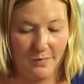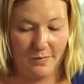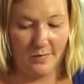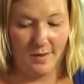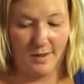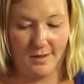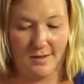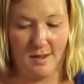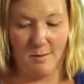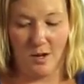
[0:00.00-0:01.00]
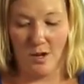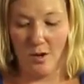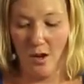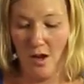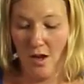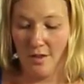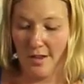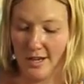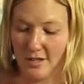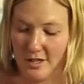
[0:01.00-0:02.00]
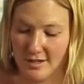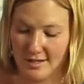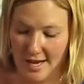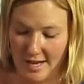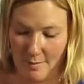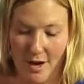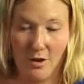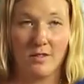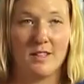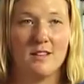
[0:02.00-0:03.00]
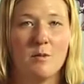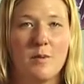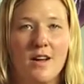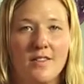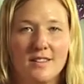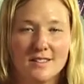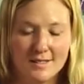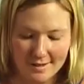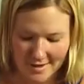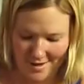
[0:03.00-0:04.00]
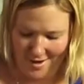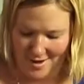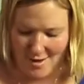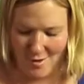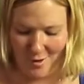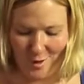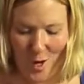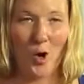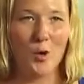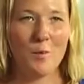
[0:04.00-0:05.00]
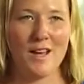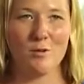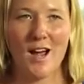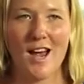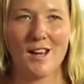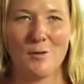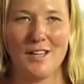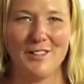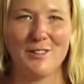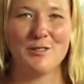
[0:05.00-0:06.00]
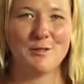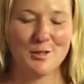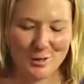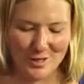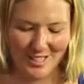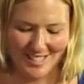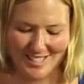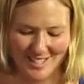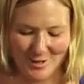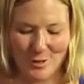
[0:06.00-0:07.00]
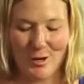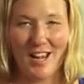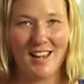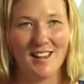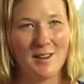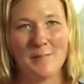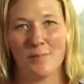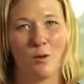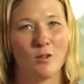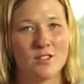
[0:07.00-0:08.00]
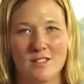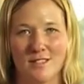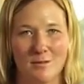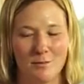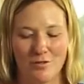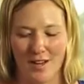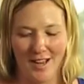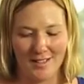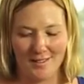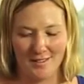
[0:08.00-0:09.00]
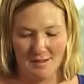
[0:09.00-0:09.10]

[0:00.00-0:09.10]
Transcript: Así que una vez que haya agua en las bolsas y todo se vea bien, los sacarán y los dejarán en una bandeja que hicimos de alambre fino.